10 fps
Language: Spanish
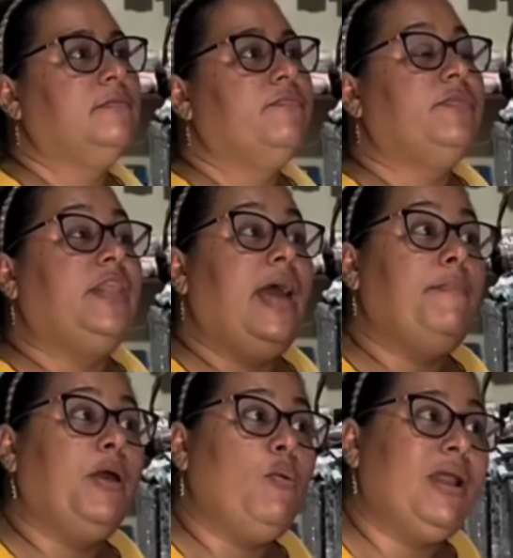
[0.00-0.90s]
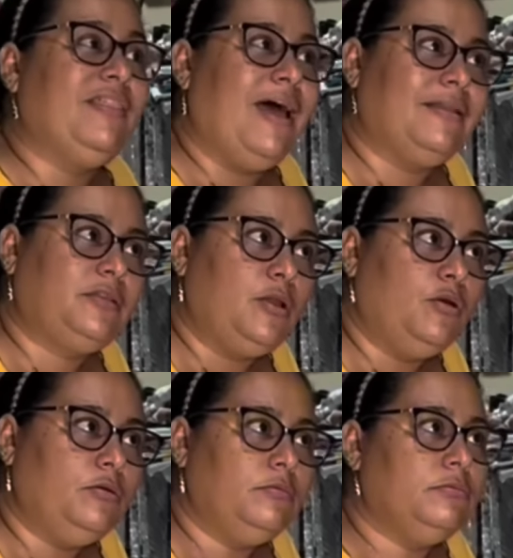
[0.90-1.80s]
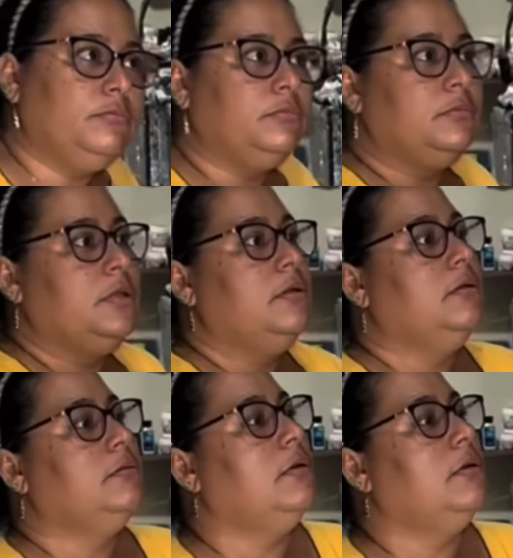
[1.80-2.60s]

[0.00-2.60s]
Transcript: Déjame guardártelo. No, en mi mano